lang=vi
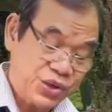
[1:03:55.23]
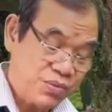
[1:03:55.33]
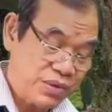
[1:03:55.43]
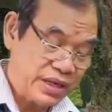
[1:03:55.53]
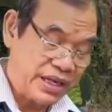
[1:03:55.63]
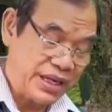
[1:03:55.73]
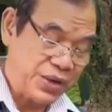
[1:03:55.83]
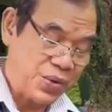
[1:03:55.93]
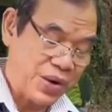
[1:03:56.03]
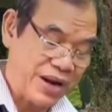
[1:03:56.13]
Con nghe
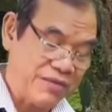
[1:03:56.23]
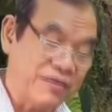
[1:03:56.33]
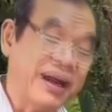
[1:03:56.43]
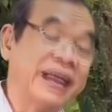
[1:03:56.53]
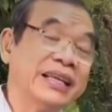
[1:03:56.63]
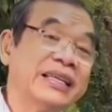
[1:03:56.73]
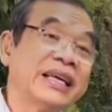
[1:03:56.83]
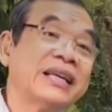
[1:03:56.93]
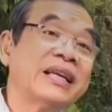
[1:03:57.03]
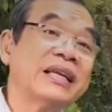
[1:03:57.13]
cha giảng và cầu
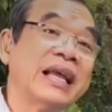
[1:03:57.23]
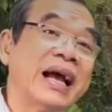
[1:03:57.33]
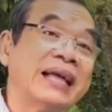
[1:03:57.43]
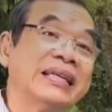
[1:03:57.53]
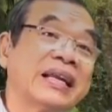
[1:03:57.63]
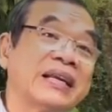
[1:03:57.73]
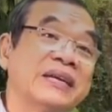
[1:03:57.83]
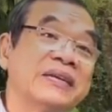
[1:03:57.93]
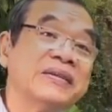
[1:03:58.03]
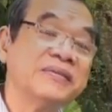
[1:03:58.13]
nguyện lòng thương xót Chúa
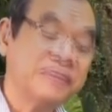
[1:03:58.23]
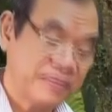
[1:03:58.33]
mỗi ngày.